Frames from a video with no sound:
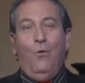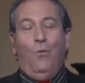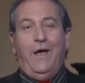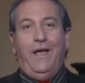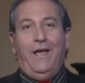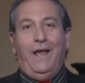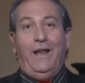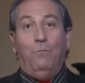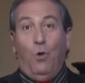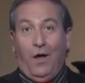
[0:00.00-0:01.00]

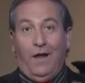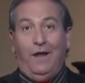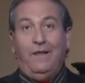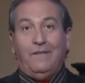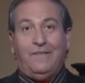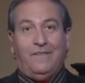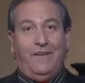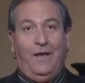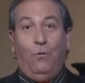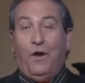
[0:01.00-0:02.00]
والمخلص
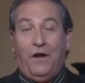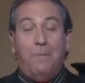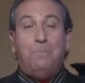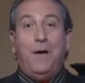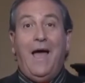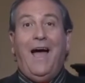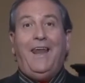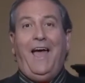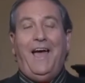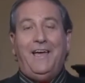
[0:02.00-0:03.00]
والرب
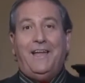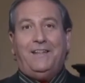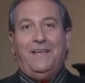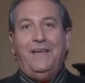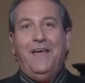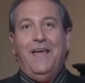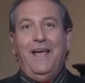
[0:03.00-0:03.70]
على حياتي